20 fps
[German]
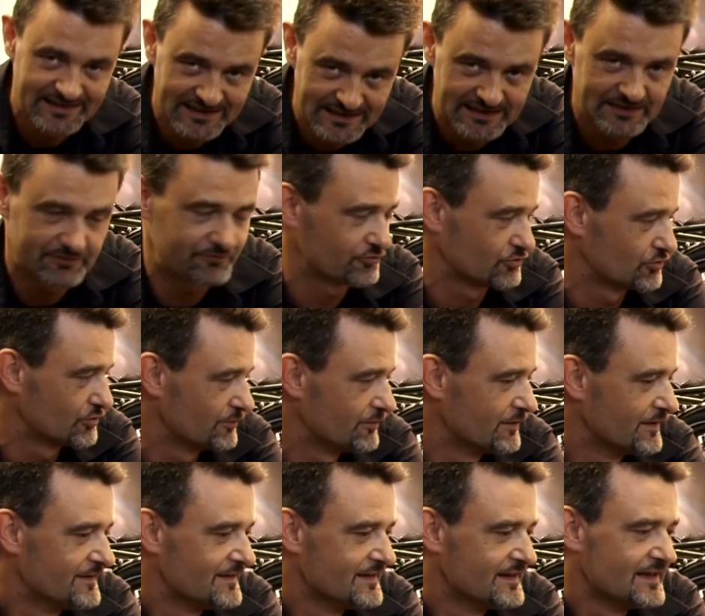Evo
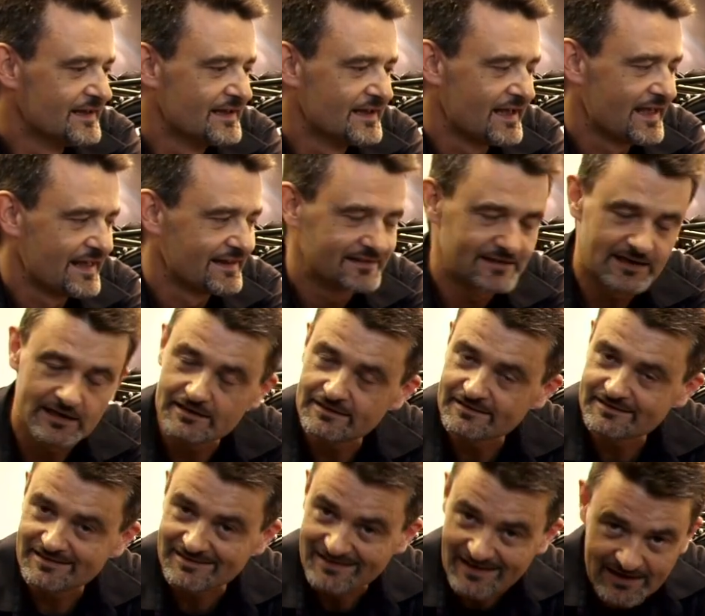der
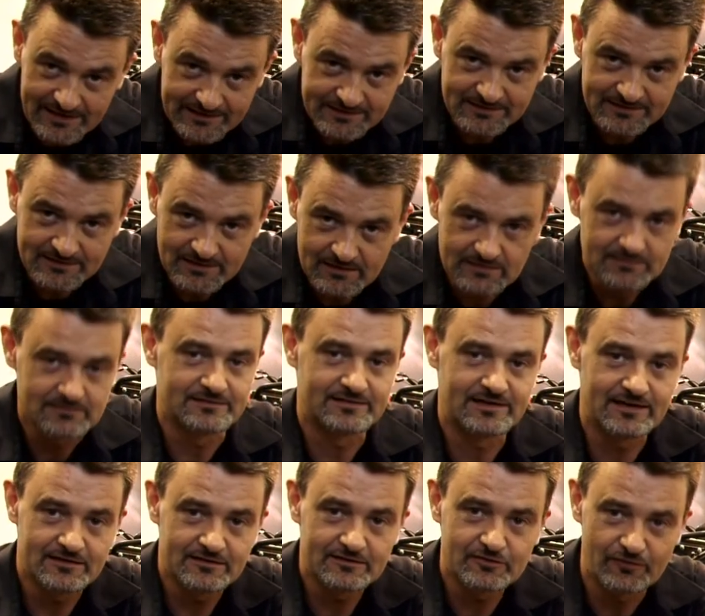ist leichter,
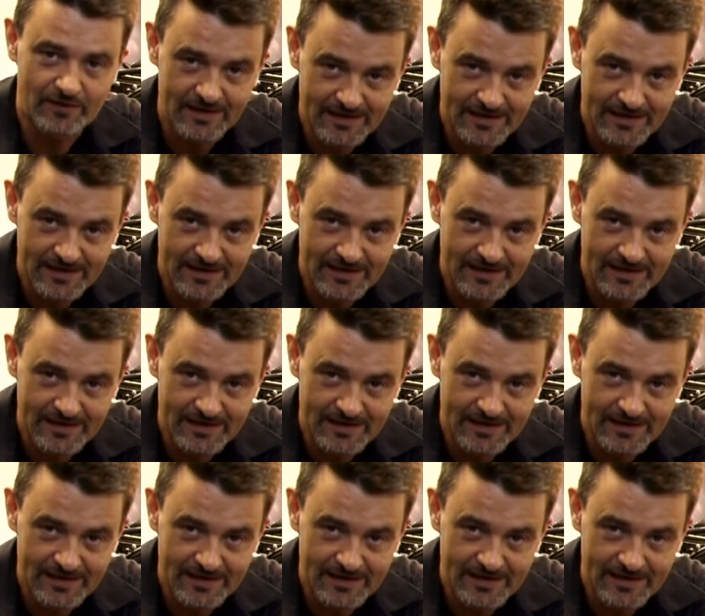der ist